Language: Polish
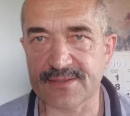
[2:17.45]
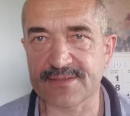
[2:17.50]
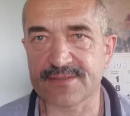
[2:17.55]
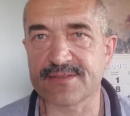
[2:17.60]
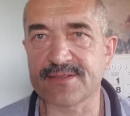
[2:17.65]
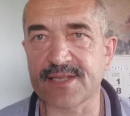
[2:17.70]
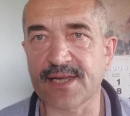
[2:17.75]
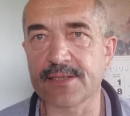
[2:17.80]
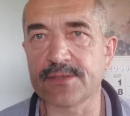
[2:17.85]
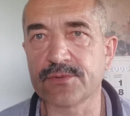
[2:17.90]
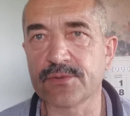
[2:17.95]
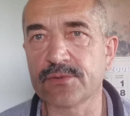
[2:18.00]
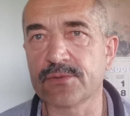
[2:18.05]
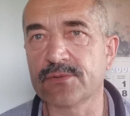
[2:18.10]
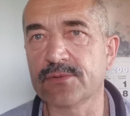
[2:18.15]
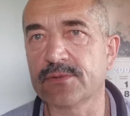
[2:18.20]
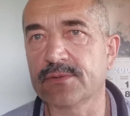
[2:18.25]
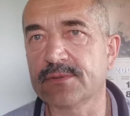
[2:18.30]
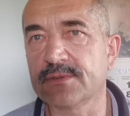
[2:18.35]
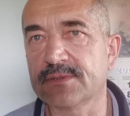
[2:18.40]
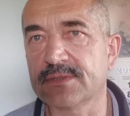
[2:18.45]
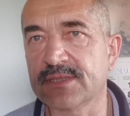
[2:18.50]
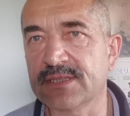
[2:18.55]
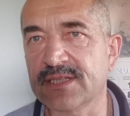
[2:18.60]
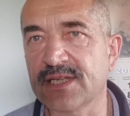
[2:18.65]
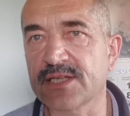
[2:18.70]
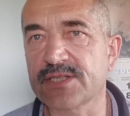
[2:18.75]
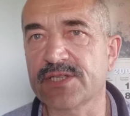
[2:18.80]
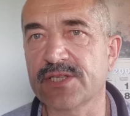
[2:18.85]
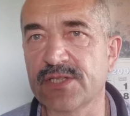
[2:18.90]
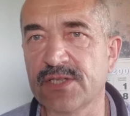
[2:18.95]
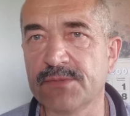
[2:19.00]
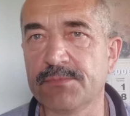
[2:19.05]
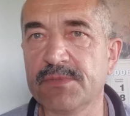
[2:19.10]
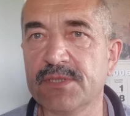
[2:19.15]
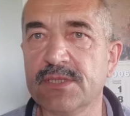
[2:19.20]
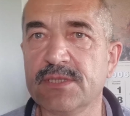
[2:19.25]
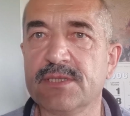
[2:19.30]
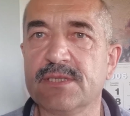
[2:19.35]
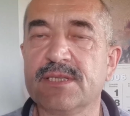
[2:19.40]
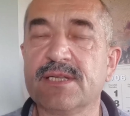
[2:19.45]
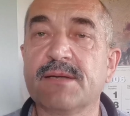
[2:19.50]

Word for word: stanu naszej gminy,